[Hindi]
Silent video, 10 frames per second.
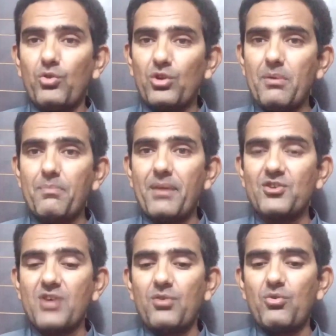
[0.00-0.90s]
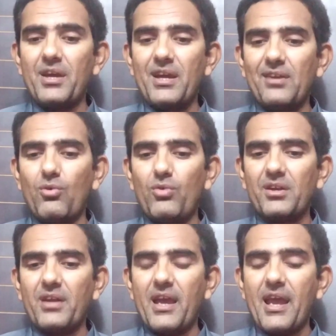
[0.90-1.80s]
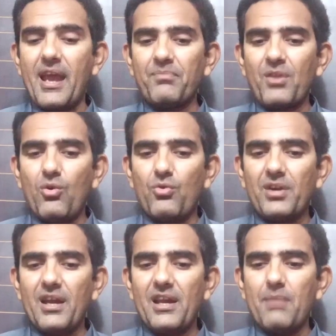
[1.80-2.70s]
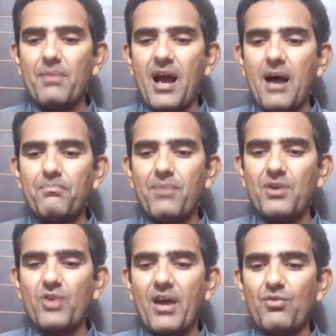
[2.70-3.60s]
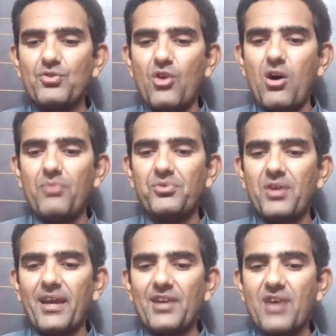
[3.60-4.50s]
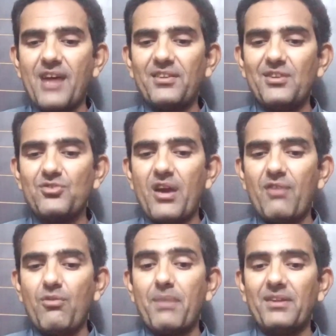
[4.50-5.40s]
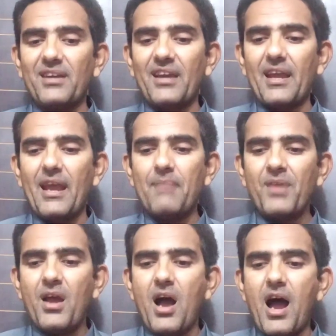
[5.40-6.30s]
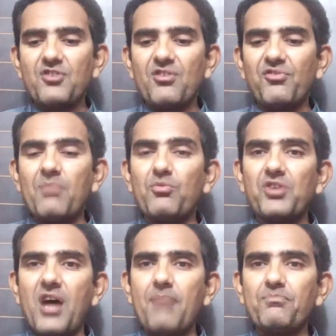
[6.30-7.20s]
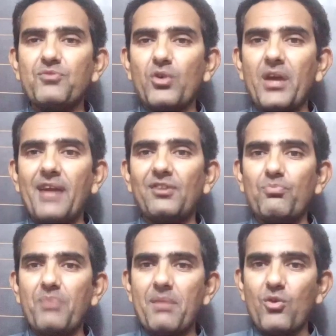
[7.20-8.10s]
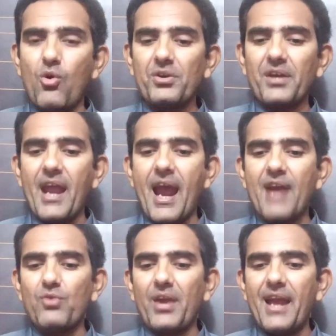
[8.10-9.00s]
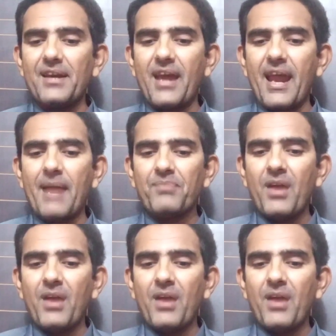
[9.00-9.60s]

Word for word: उनको भी परेशान होने की ज़रूरत नहीं है उनके लिए भी अब जो है वो जॉब्स के चांसेस जो है वो बन सकेंगे अशरफ समू साहब जो कि सुप्रीम कोर्ट के एडवोकेट हैं